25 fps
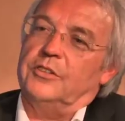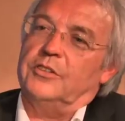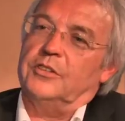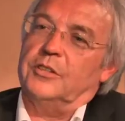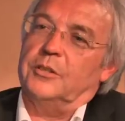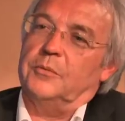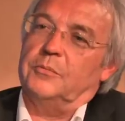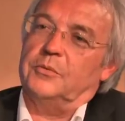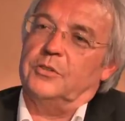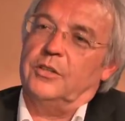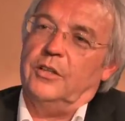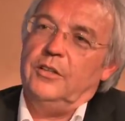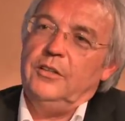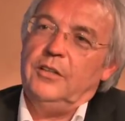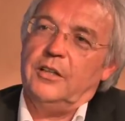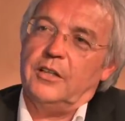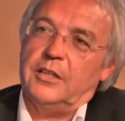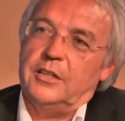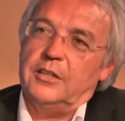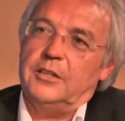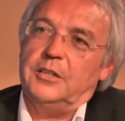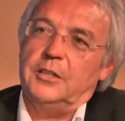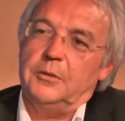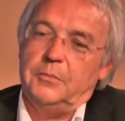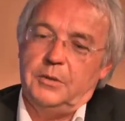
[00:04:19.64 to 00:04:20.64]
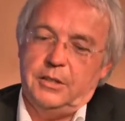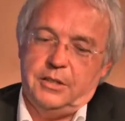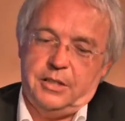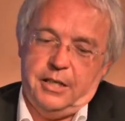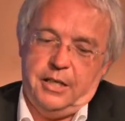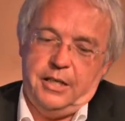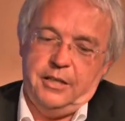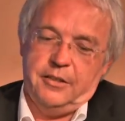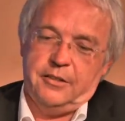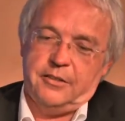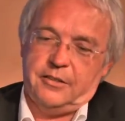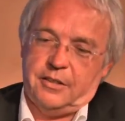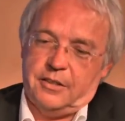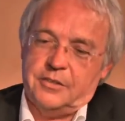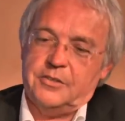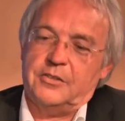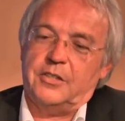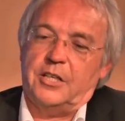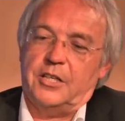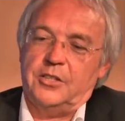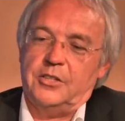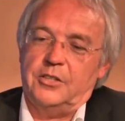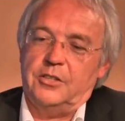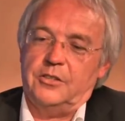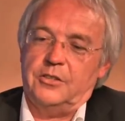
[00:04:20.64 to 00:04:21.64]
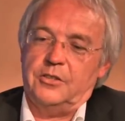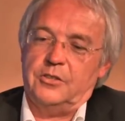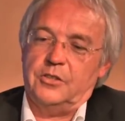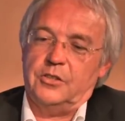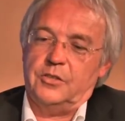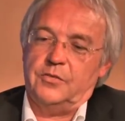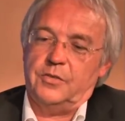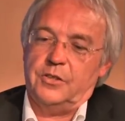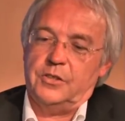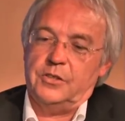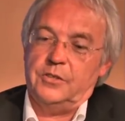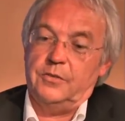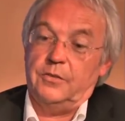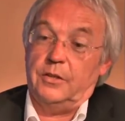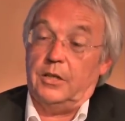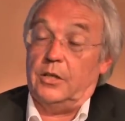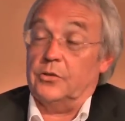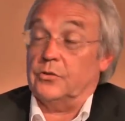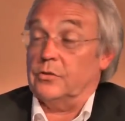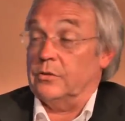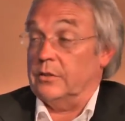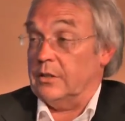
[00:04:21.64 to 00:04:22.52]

diese besondere Intimität, das zeichnet dieses Festival aus.